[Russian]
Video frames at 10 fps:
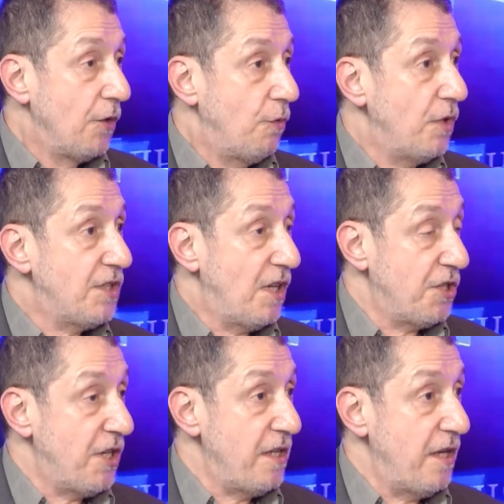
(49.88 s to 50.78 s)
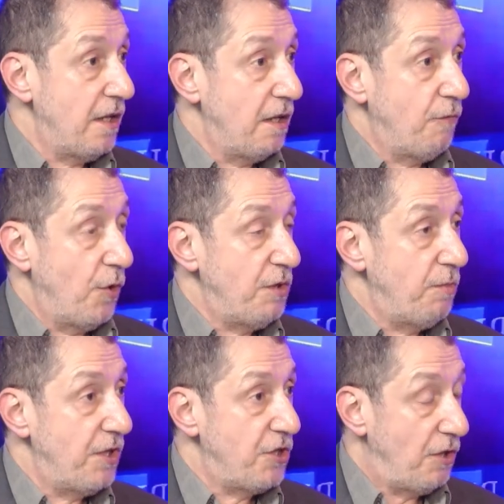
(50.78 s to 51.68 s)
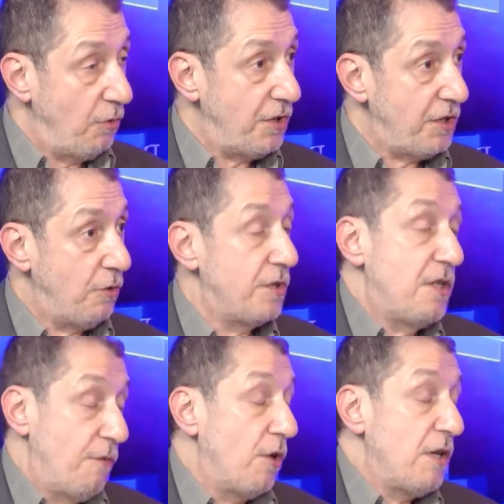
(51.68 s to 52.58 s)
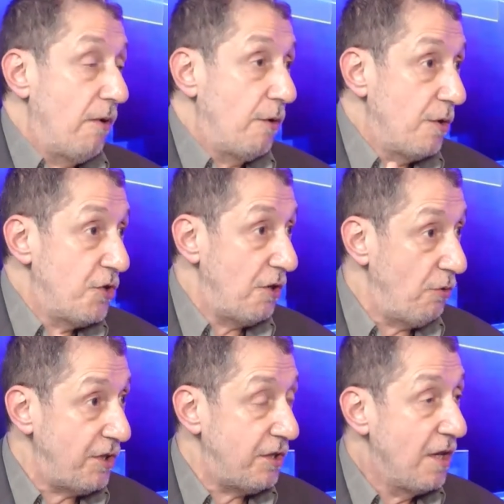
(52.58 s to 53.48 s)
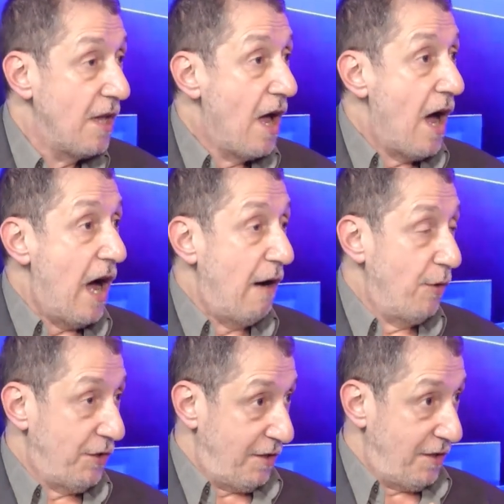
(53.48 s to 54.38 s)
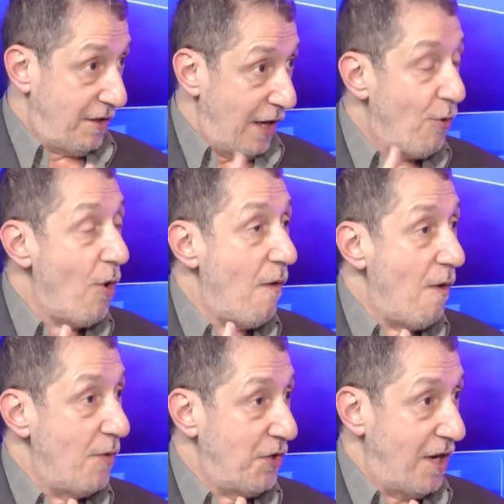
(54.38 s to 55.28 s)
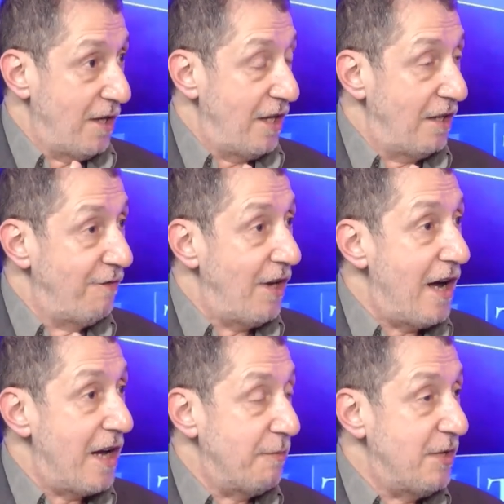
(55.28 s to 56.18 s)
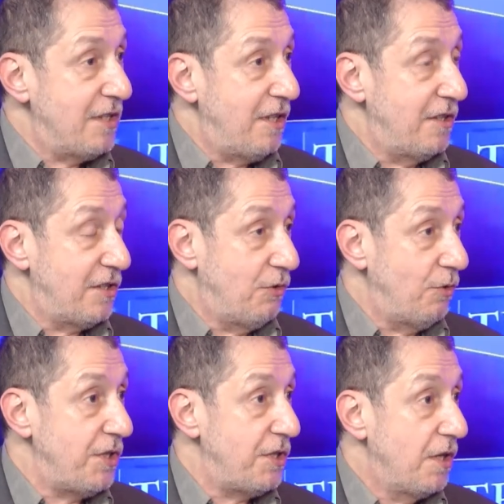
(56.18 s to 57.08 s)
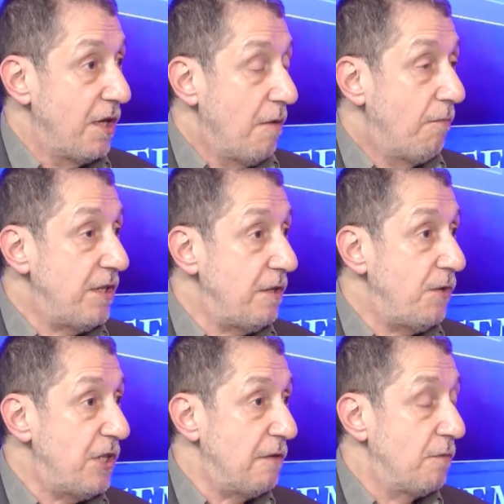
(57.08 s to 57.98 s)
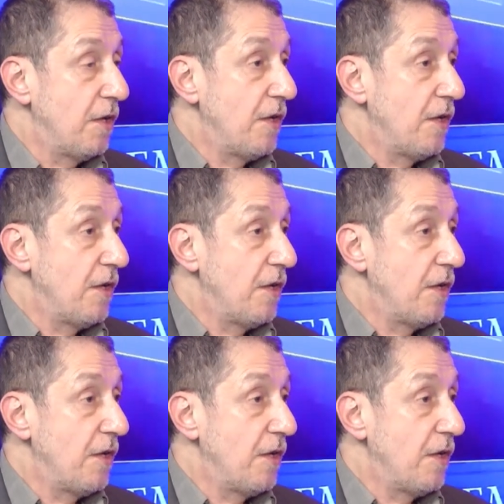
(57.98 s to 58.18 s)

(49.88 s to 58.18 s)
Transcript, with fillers: Ну вот сражение это вроде бы началось, то есть не вроде бы, оно началось, а вот такого вот, когда две армии схлестнулись, мы не видим.